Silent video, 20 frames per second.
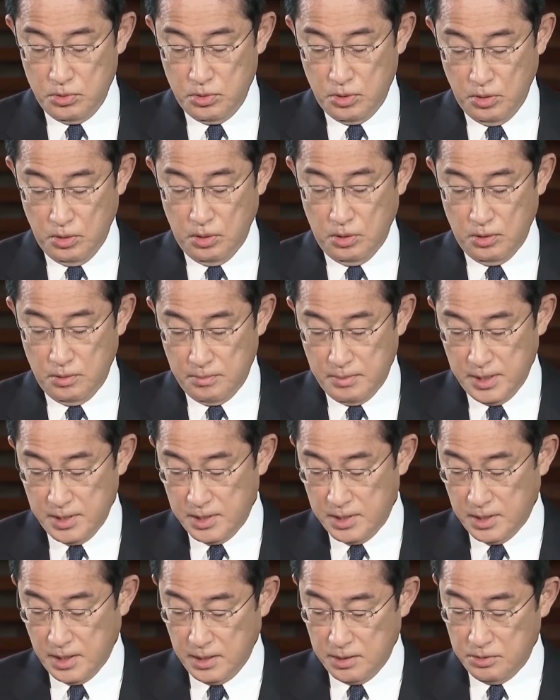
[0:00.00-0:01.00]
sung thêm
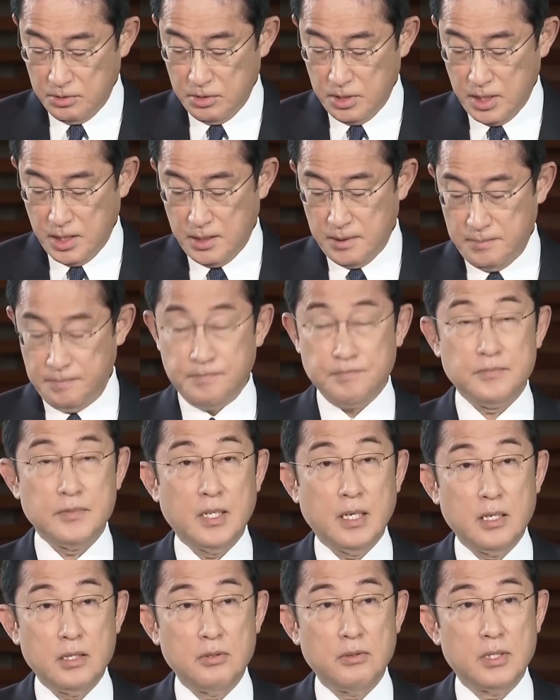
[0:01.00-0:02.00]
70 công ty,
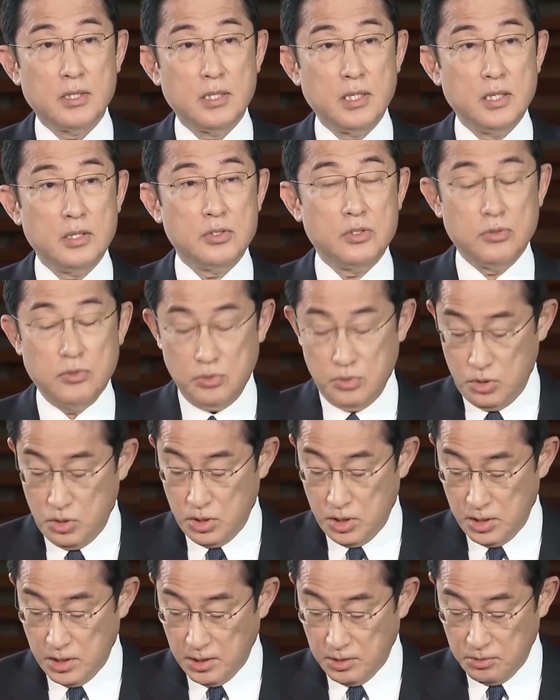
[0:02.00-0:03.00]
trong đó
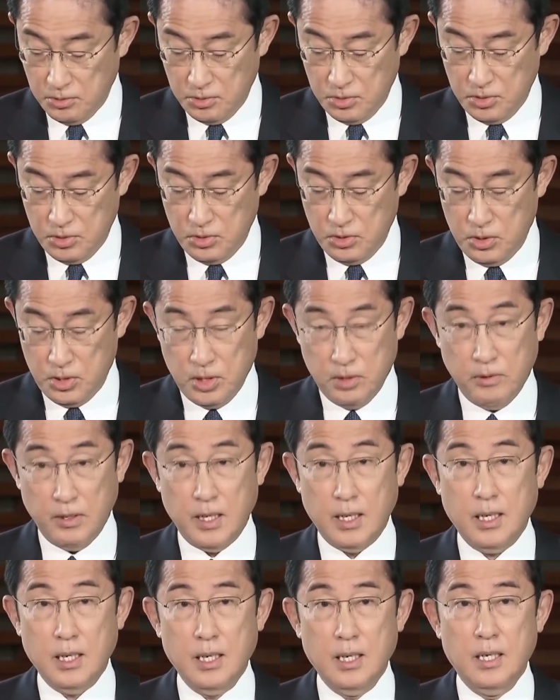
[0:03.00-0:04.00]
có Elma
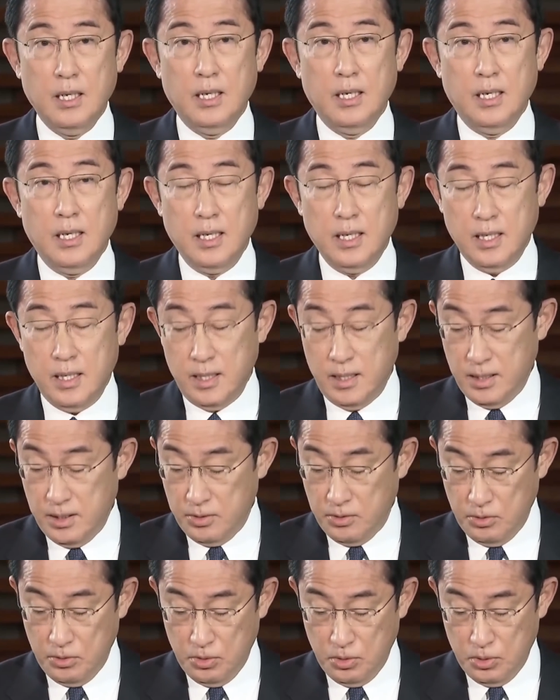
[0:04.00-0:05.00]
Ante và tập
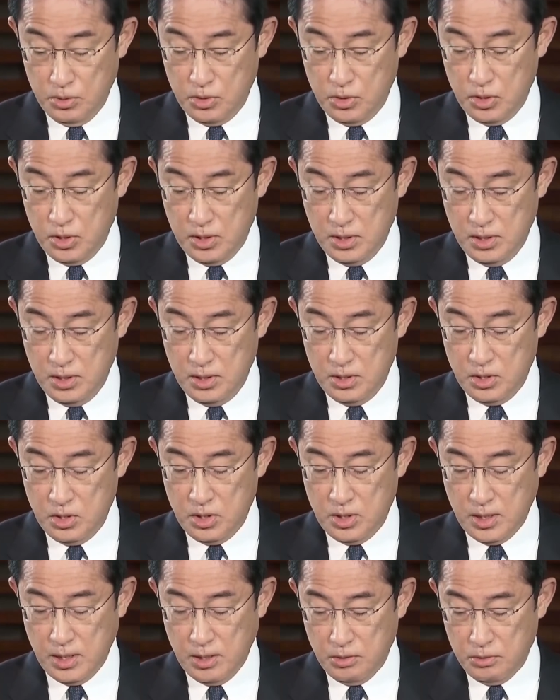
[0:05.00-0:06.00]
đoàn thiết bị tên lửa
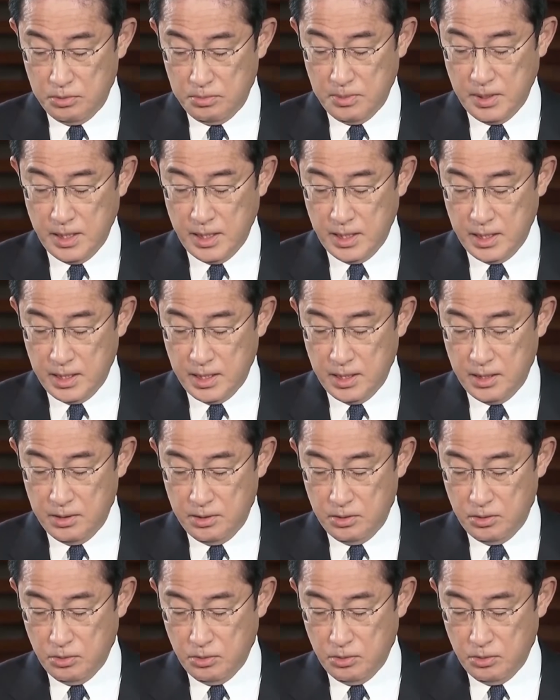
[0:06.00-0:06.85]
chiến thuật Nga.